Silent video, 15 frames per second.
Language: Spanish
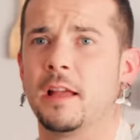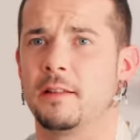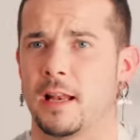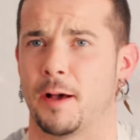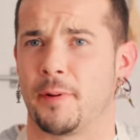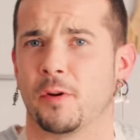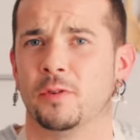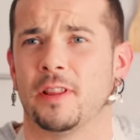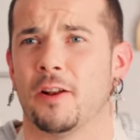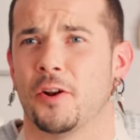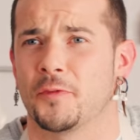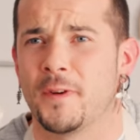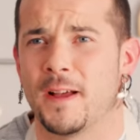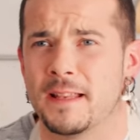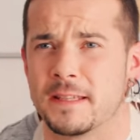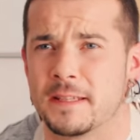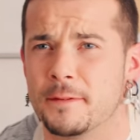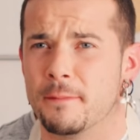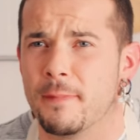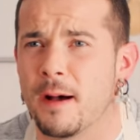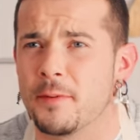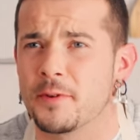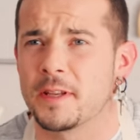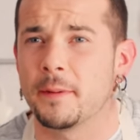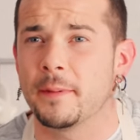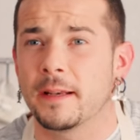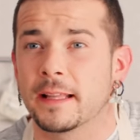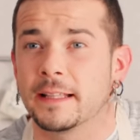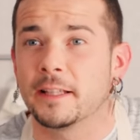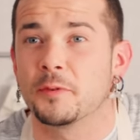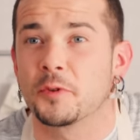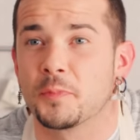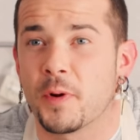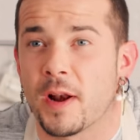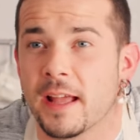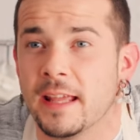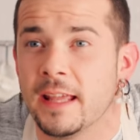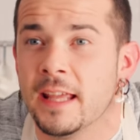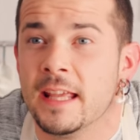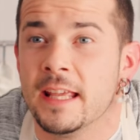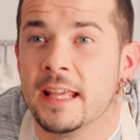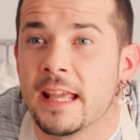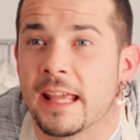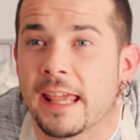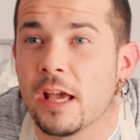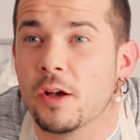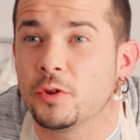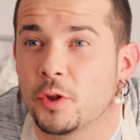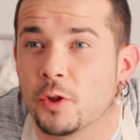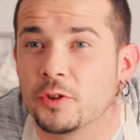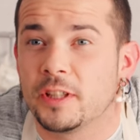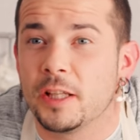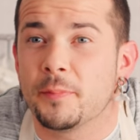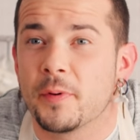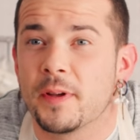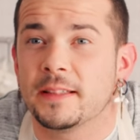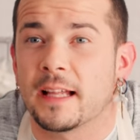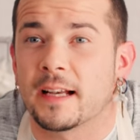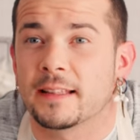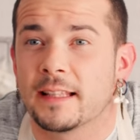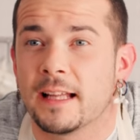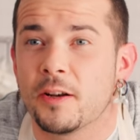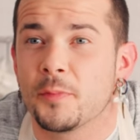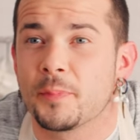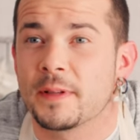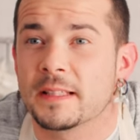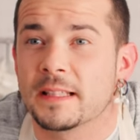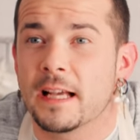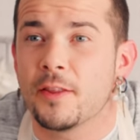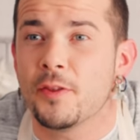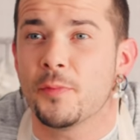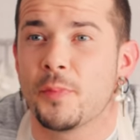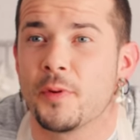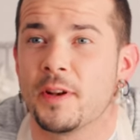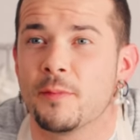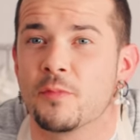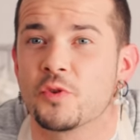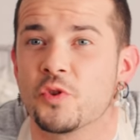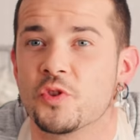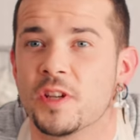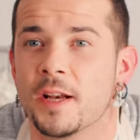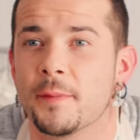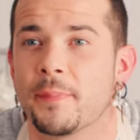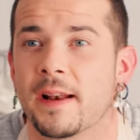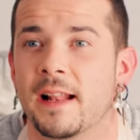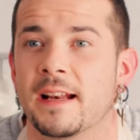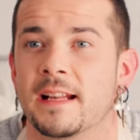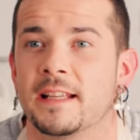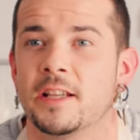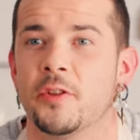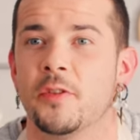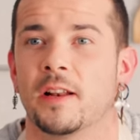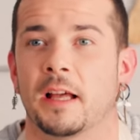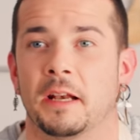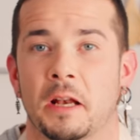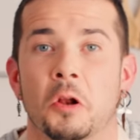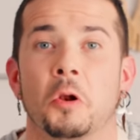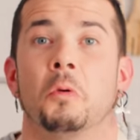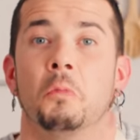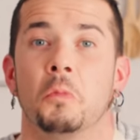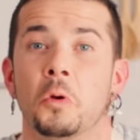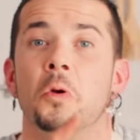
la pregunta de los fans. Vamos a ver qué tenemos por ahí. ¿Qué otro tipo de tartar o pescado podríamos usar para el relleno del canelón?